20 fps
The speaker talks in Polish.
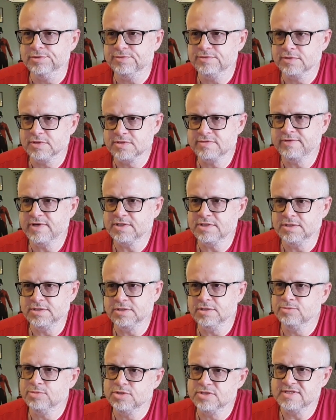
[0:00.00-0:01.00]
Volkswagen
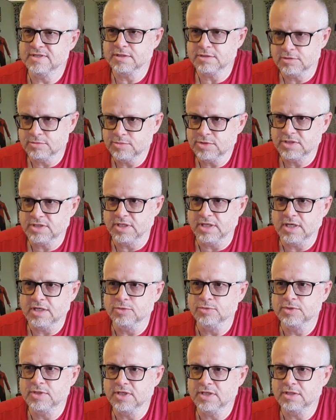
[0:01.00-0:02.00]
robi znakomite
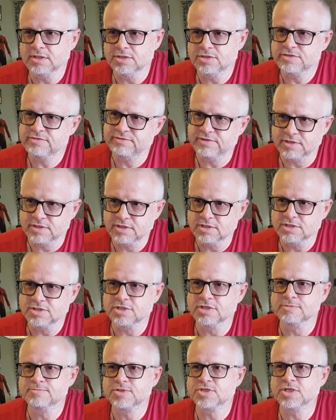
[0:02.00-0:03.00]
auta i świetnie
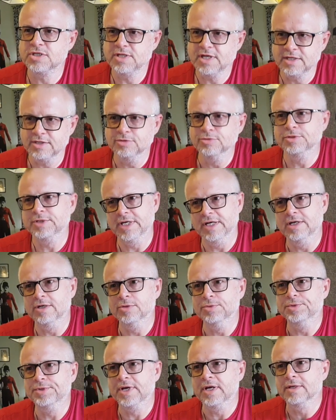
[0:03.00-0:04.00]
się sprzedają te
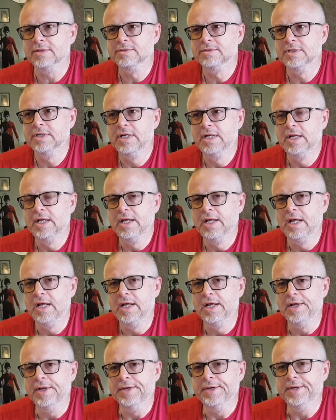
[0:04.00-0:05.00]
auta.
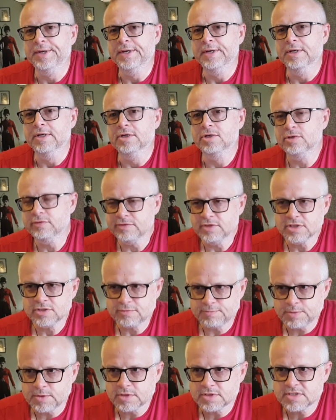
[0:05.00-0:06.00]
E, również
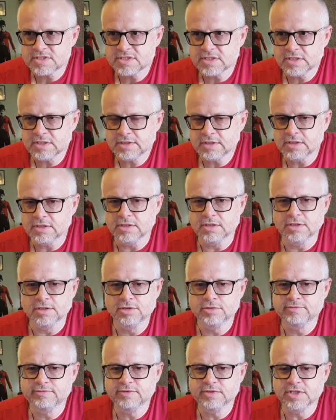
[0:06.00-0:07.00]
w Polsce,
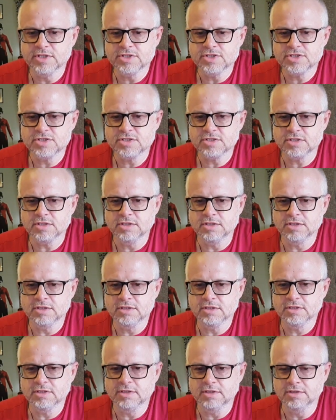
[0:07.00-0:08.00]
również
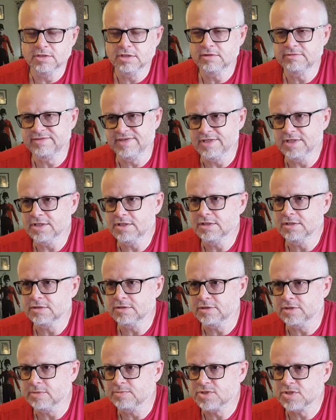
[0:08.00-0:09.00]
e, nowe, nie
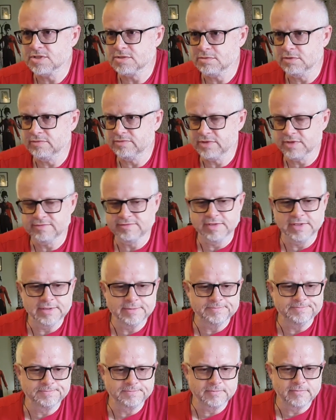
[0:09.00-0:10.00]
tylko te przysłowiowe
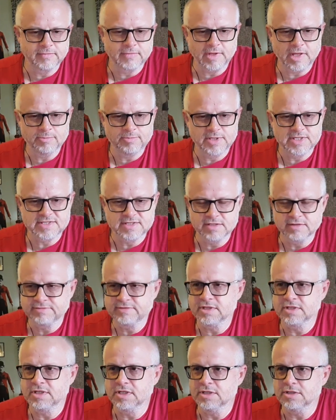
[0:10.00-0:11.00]
mm, pasek w
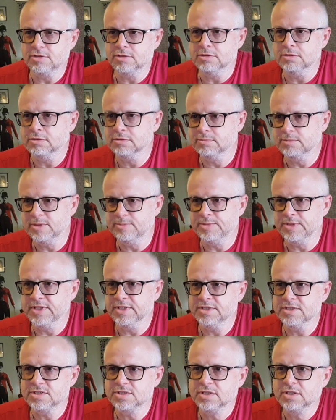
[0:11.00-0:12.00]
Tedejku B5.